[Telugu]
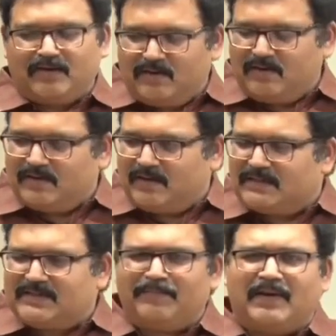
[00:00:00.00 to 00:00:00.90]
నేను
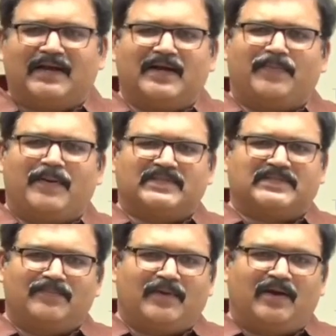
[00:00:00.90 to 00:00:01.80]
జంబలకడి పంప
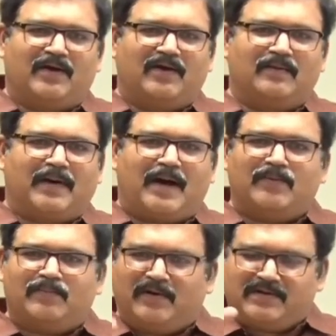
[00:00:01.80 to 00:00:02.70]
సినిమాలో
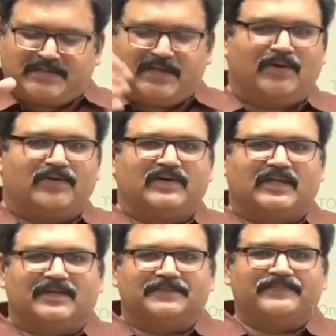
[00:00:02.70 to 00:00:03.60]
బాబు మోహన్ సీన్ ఒకటి
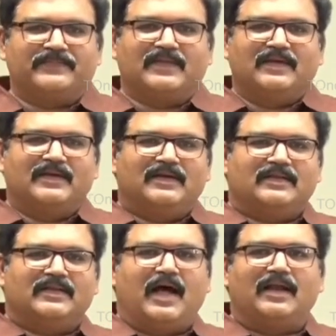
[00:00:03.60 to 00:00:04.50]
ఉంటుంది
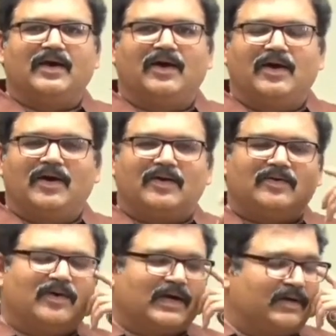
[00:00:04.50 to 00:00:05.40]
దానిలో
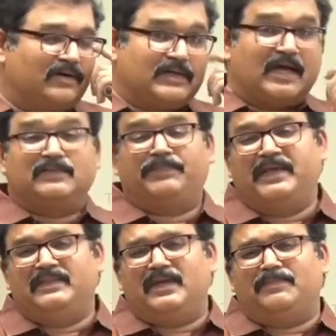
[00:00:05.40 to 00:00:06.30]
ఒకడు నాకు
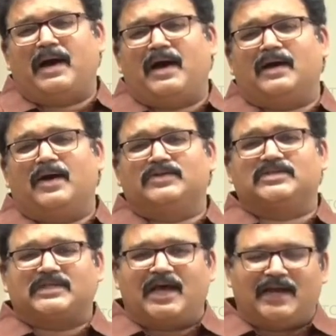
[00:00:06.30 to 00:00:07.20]
హిందీ బాగా
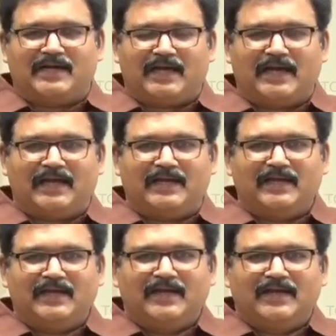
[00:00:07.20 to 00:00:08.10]
వచ్చి సార్ అంటే
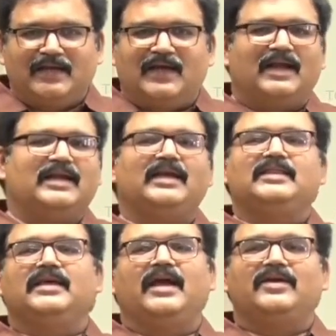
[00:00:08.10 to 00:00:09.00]
ఎరా నీ
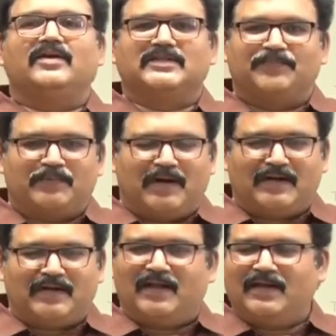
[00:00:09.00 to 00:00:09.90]
హిందీ ఏంటో చెప్పు
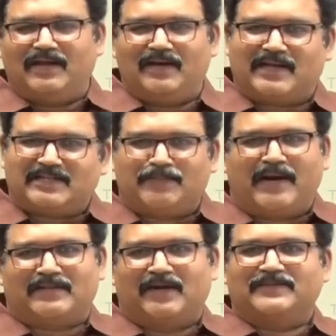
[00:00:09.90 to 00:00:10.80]
అంటే అని టెస్ట్
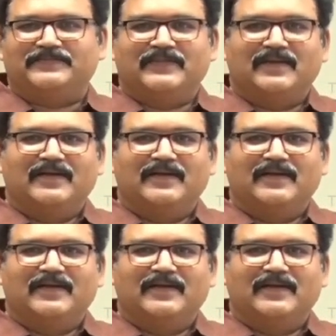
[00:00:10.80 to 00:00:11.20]
పెడతాడు